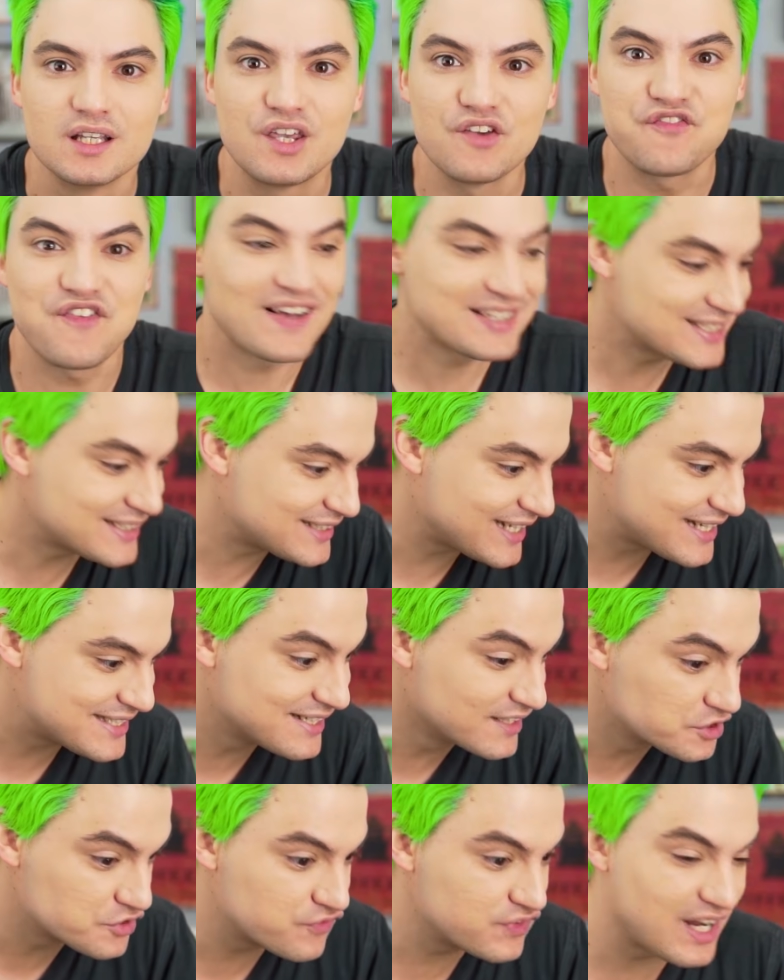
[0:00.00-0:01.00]
que faça
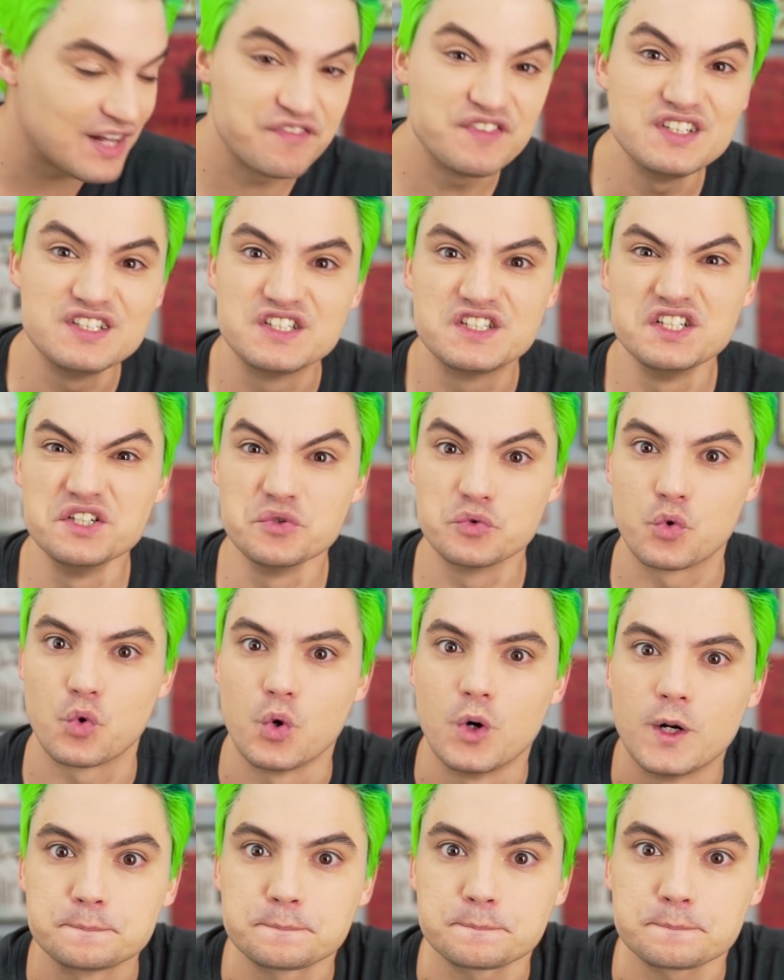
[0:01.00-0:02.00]
300 virar 25!
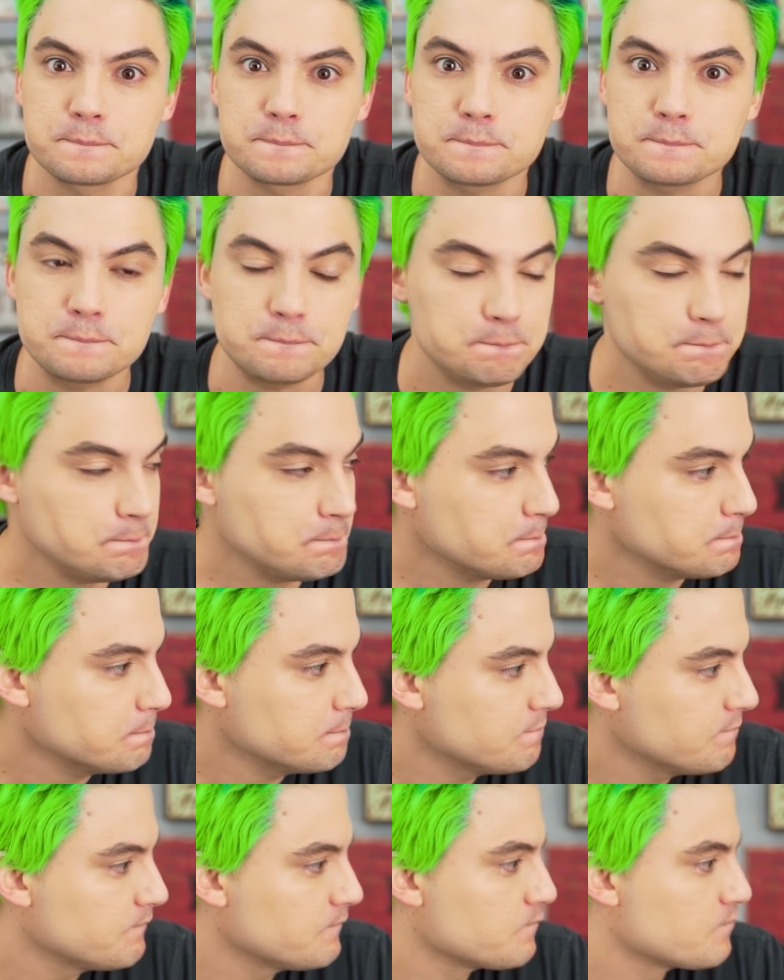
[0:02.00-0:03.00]
E como que ela respondeu
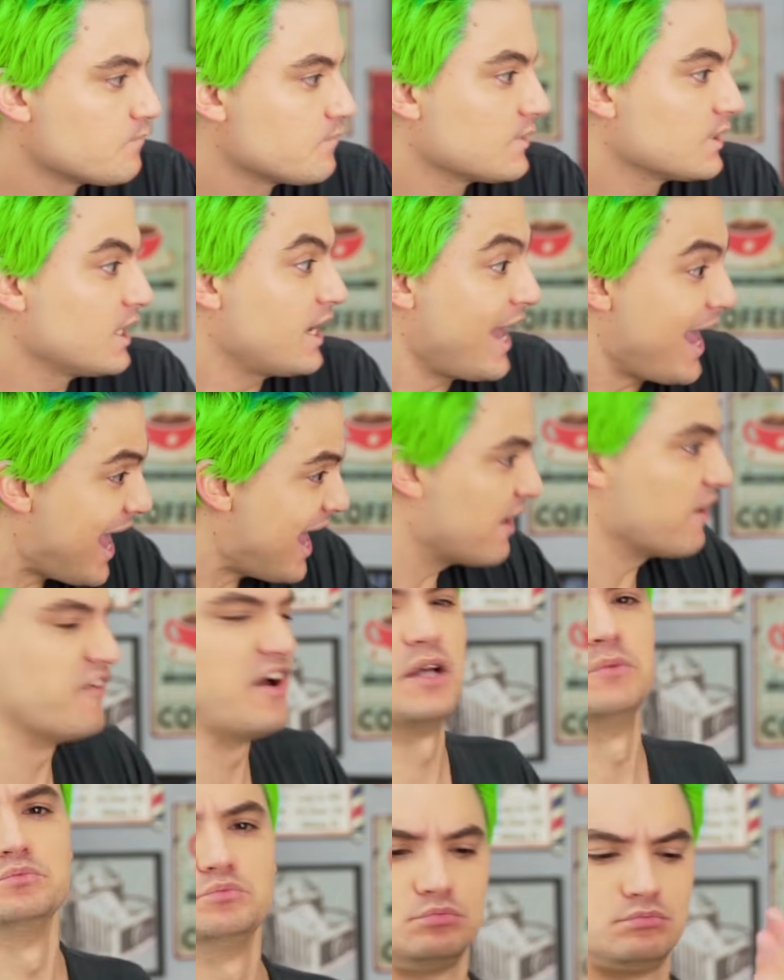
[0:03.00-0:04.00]
tão rápido, né? É,
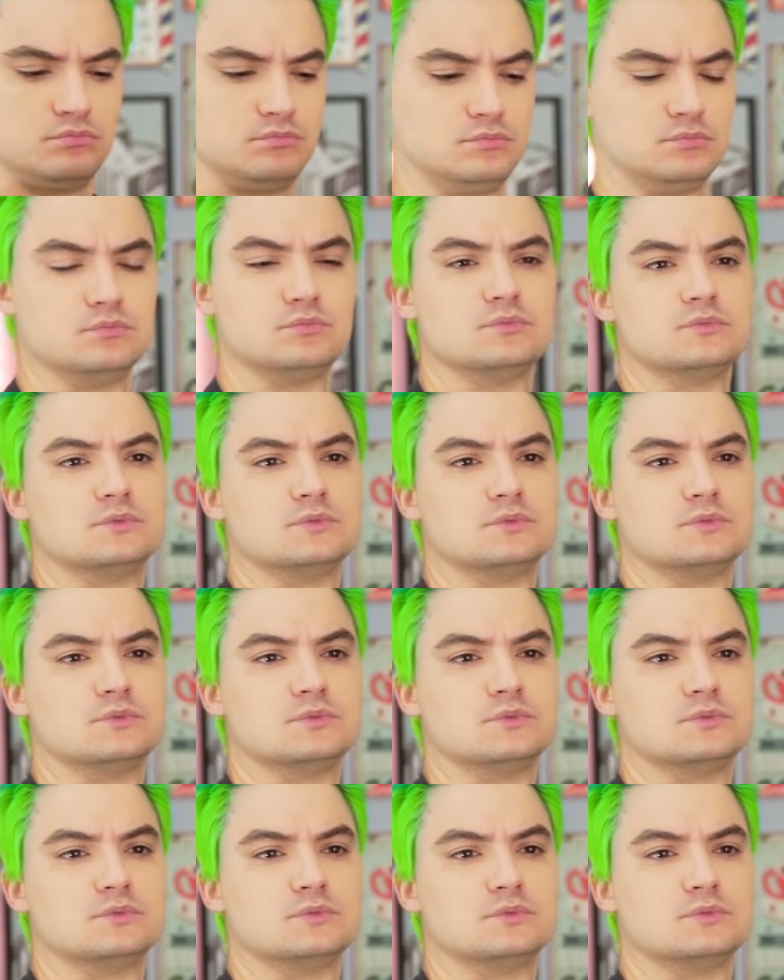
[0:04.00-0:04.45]
ela... Convicta.